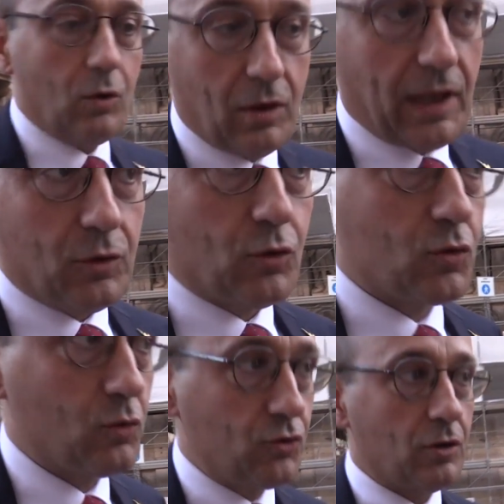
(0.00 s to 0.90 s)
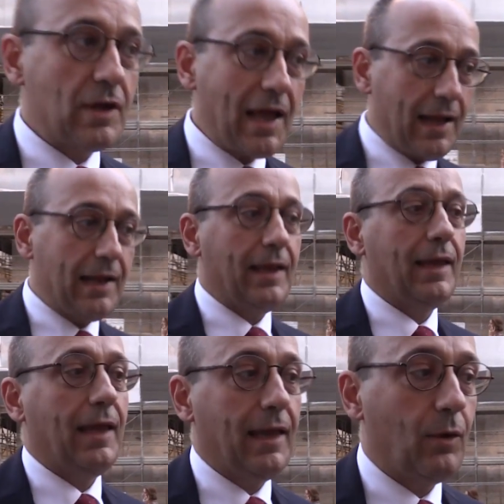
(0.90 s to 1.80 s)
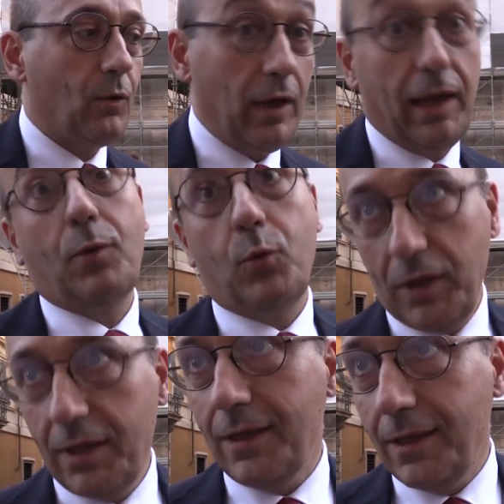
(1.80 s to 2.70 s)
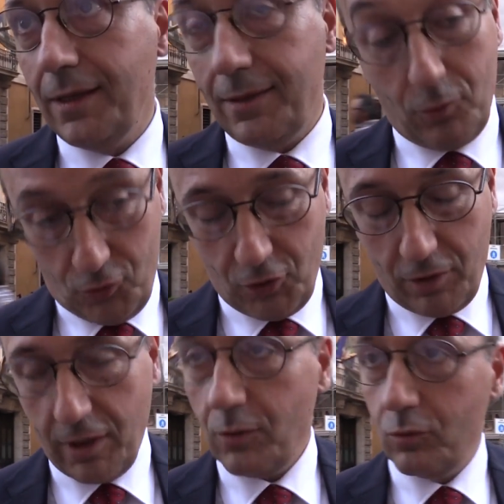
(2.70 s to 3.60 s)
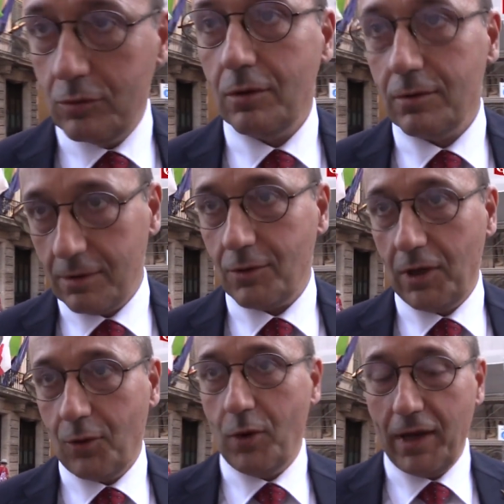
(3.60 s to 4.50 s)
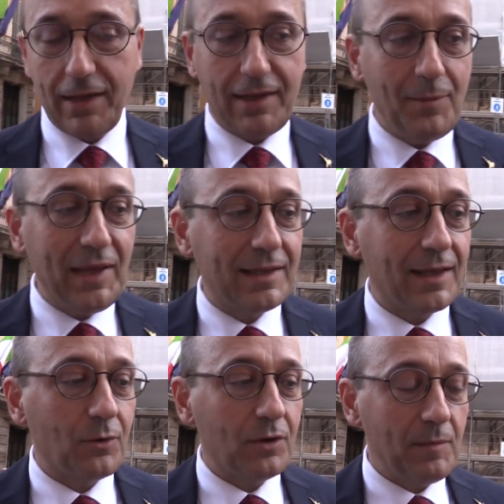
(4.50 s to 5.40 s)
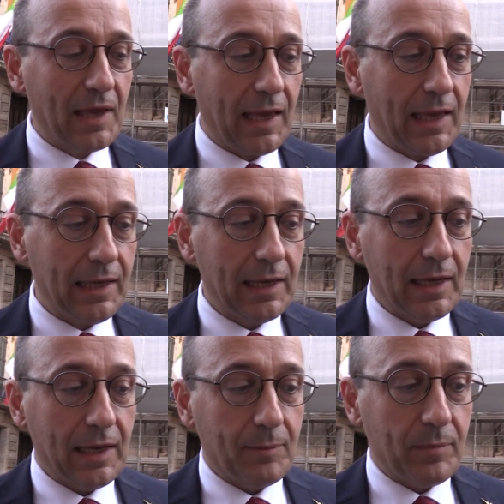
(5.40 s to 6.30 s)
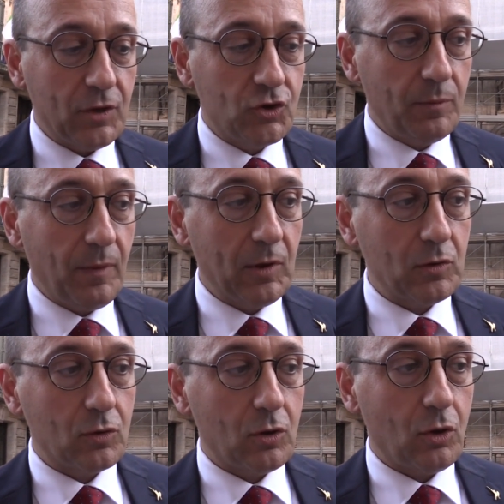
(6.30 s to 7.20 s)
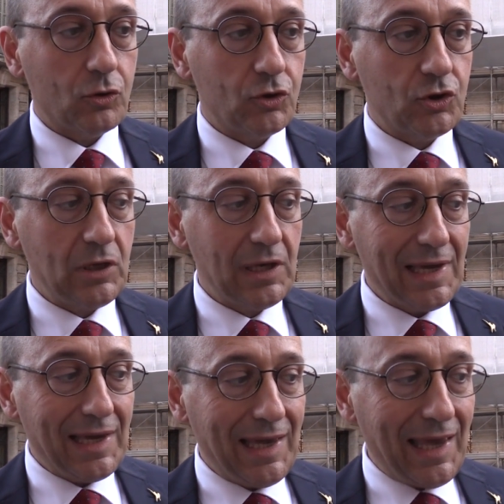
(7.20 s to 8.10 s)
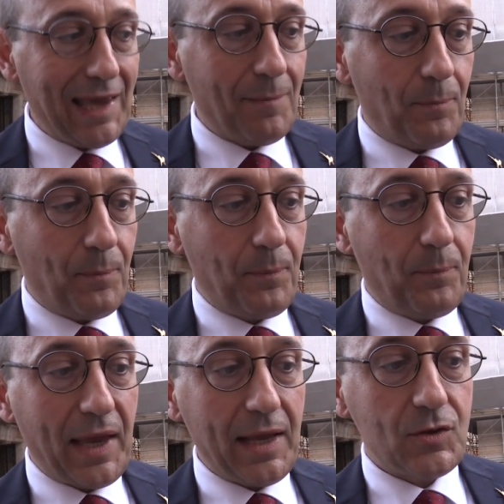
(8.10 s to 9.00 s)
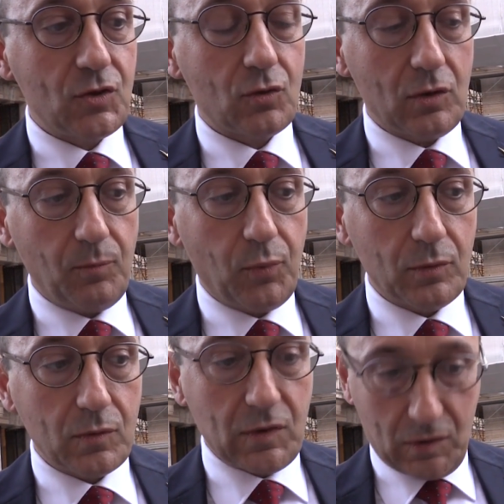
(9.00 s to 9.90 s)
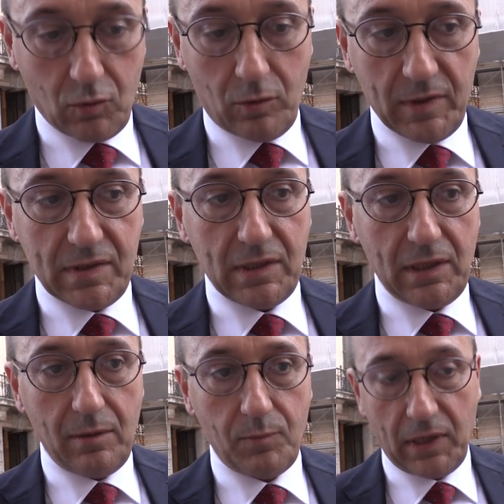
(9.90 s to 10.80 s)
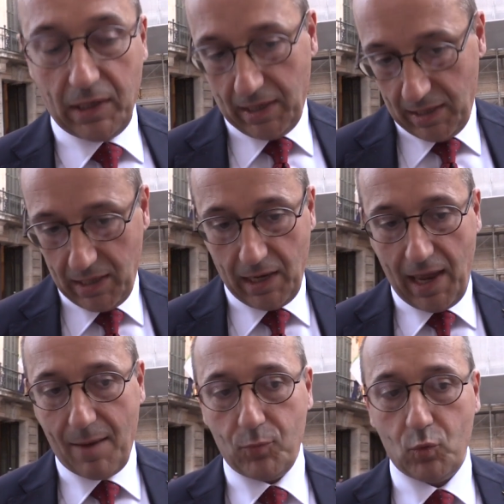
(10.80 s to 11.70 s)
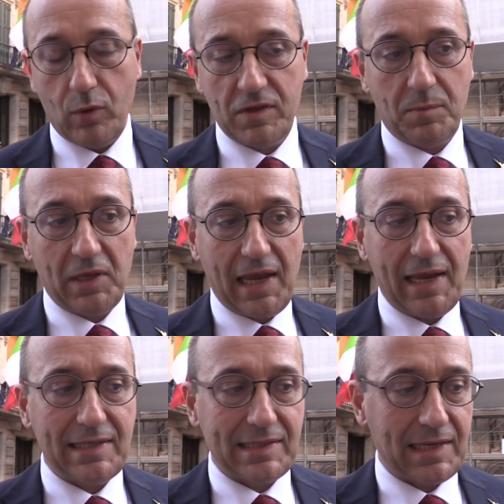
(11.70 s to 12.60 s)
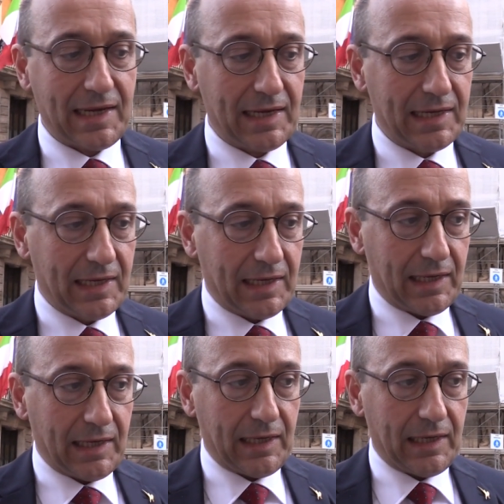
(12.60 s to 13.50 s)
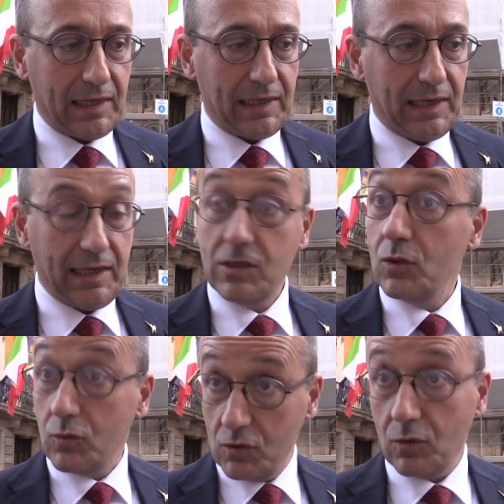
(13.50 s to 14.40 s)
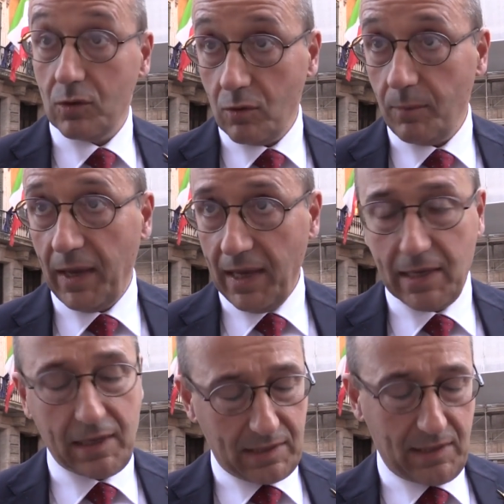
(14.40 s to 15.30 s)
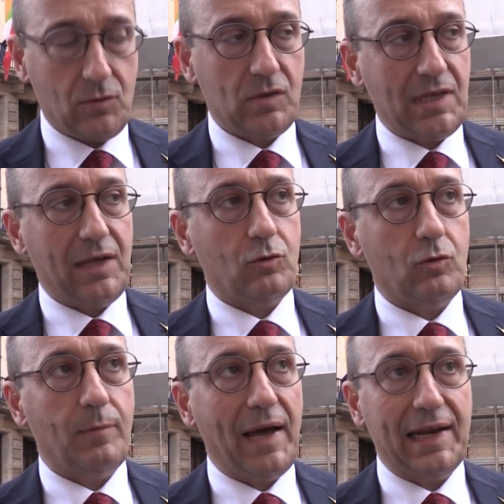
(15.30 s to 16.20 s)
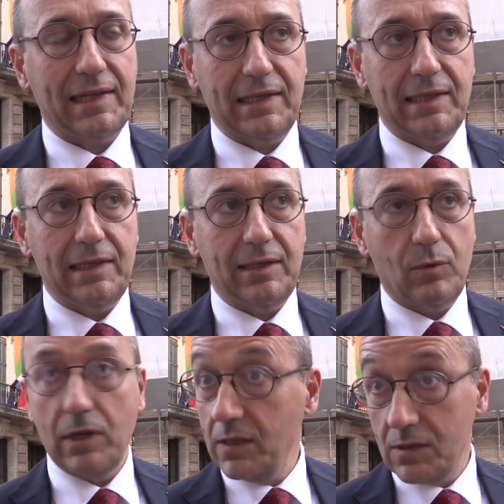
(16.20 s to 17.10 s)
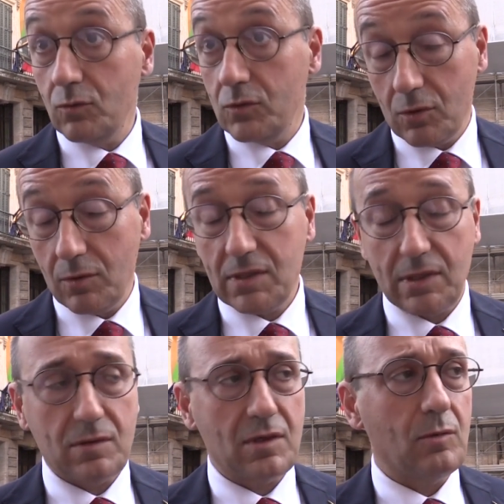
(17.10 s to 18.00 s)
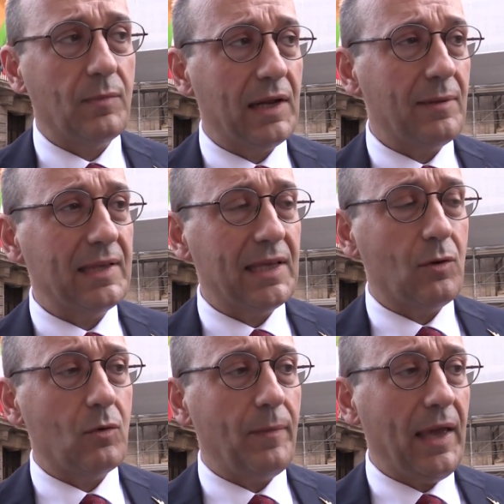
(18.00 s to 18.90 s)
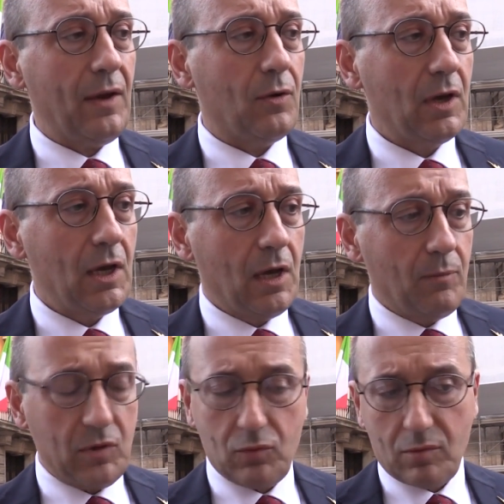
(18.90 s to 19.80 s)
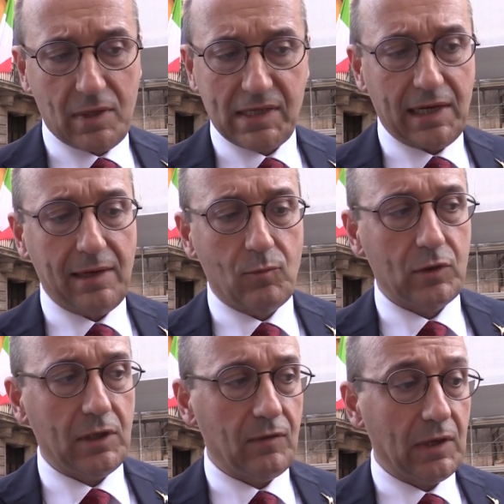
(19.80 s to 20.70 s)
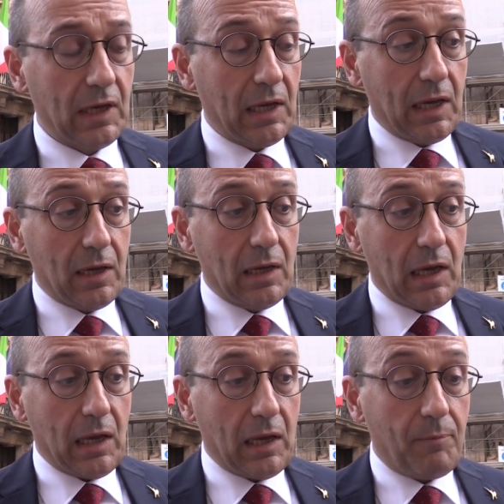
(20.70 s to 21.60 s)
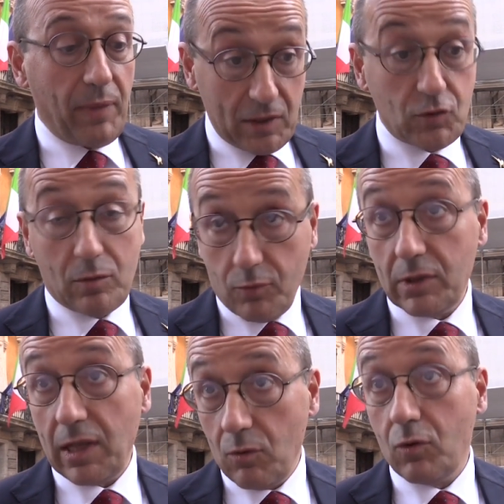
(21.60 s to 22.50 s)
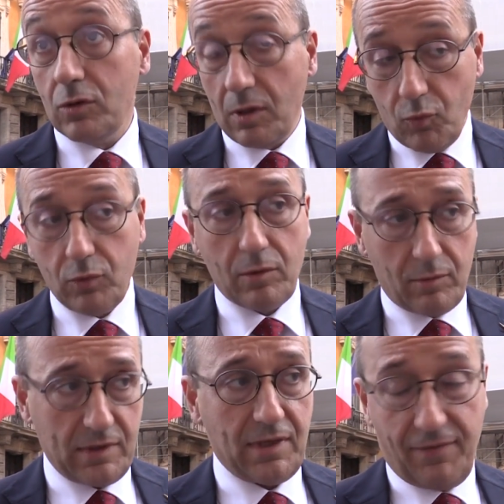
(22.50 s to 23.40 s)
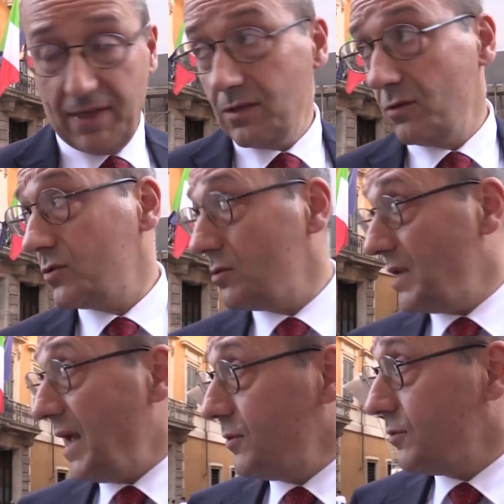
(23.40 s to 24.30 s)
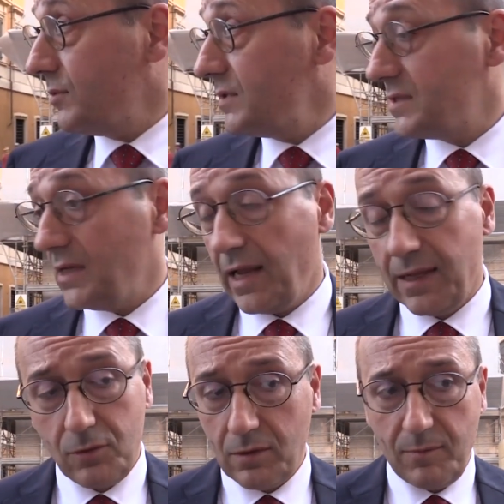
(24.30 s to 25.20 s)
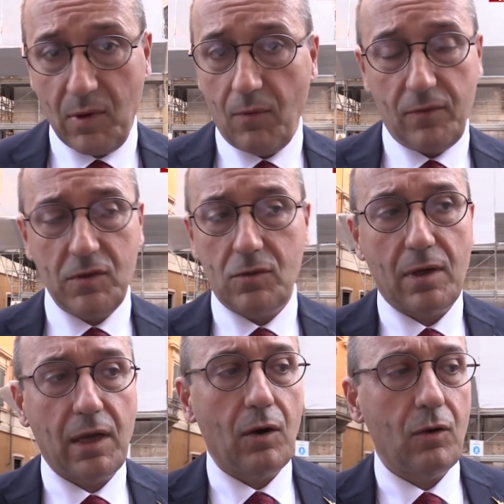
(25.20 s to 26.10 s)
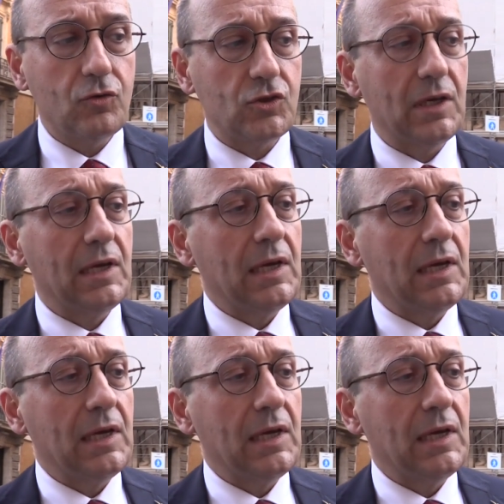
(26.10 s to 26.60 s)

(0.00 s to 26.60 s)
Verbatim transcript: l'ho letto sul giornale e, e quindi non ci ho creduto, coerentemente con i miei principi metodologici. Meglio Fontana? Penso di po- secondo me sì, perché ha più esperienza eh, delle istituzioni europee, essendo stato parte di quelle istituzioni, essendo stato un parlamentare europeo, per tutta una serie di motivi. Eh, penso di poter dare un contributo in questa fase, lo sto dando qui in Senato, l'abbiamo visto anche oggi,